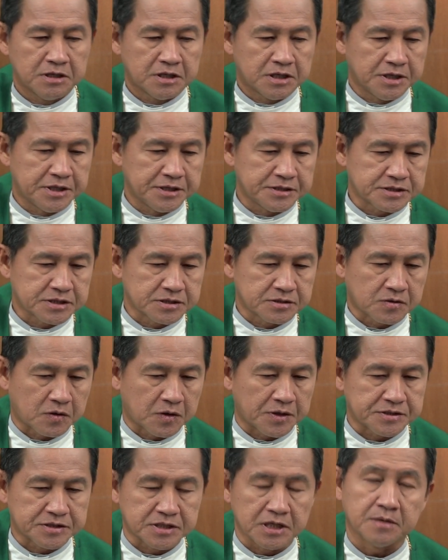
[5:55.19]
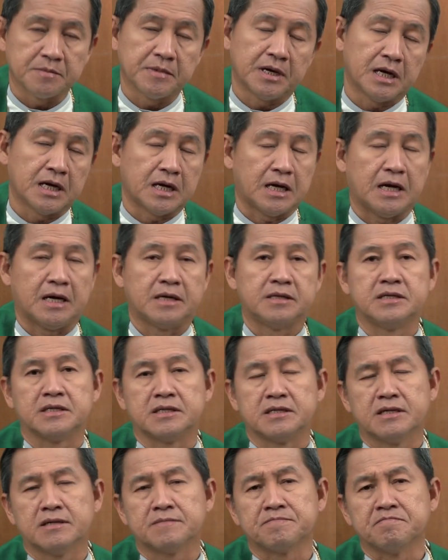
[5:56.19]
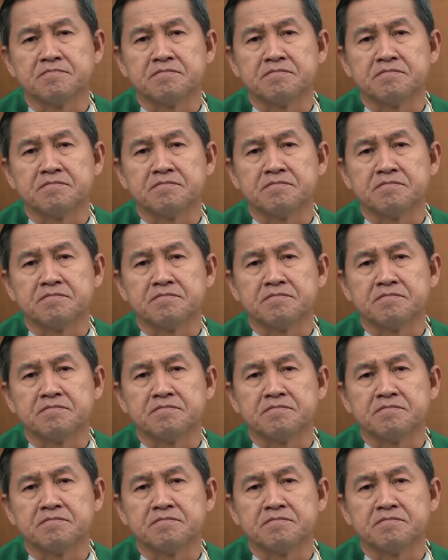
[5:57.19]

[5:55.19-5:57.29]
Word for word: เคยคอยเสิร์ฟอาหารอย่างนี้